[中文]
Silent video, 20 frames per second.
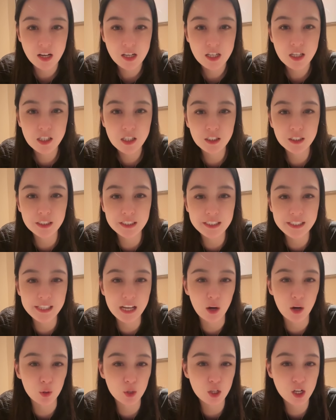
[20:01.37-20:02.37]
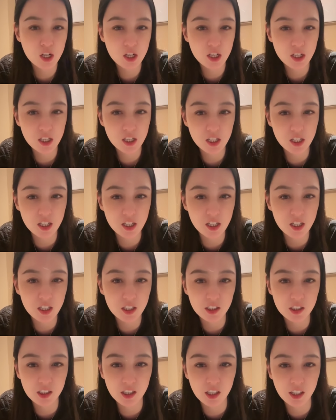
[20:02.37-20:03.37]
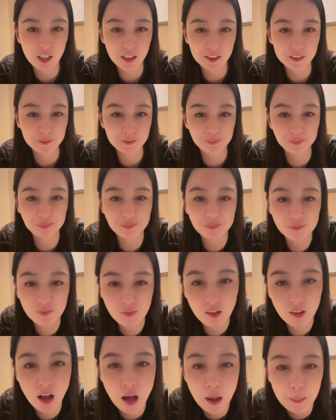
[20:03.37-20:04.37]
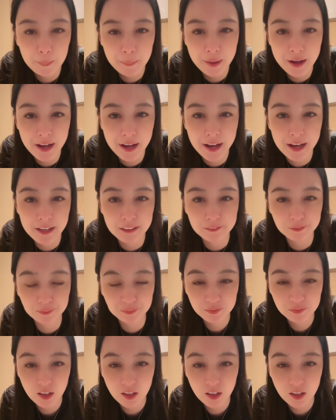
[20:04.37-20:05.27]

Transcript: 吃起小吃，哎，好吗？